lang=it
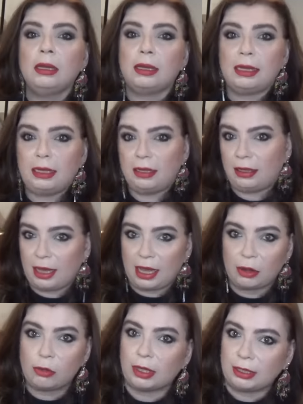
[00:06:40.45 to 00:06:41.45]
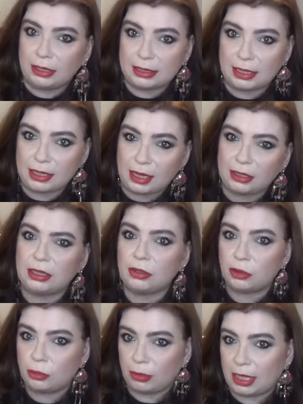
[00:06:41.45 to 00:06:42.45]
eh, a 46 anni
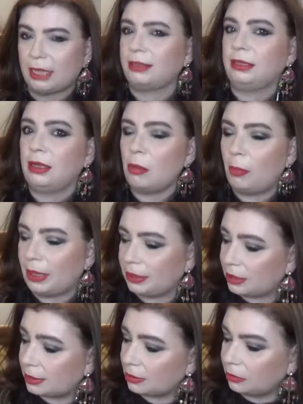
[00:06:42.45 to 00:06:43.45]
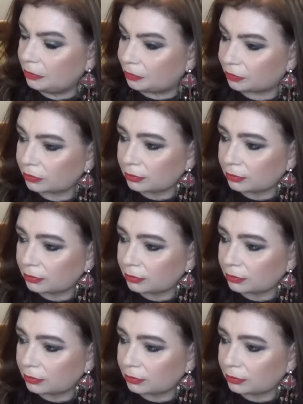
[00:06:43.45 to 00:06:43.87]
suonati da un pezzo